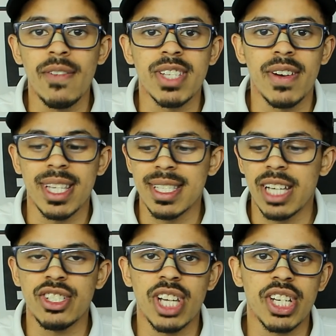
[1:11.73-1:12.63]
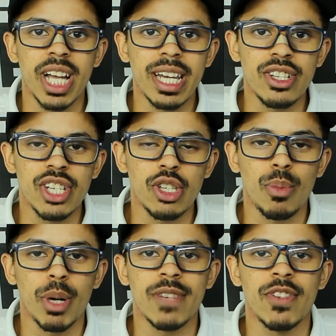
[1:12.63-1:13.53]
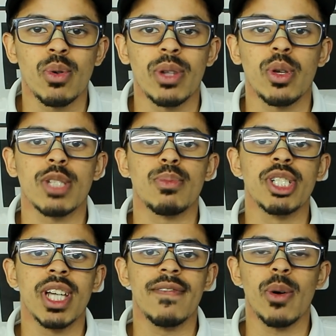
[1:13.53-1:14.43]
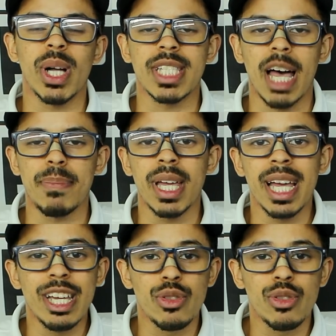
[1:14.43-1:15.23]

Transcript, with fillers: Você vai ter 7 dias de garantia, suporte 24 horas por dia via WhatsApp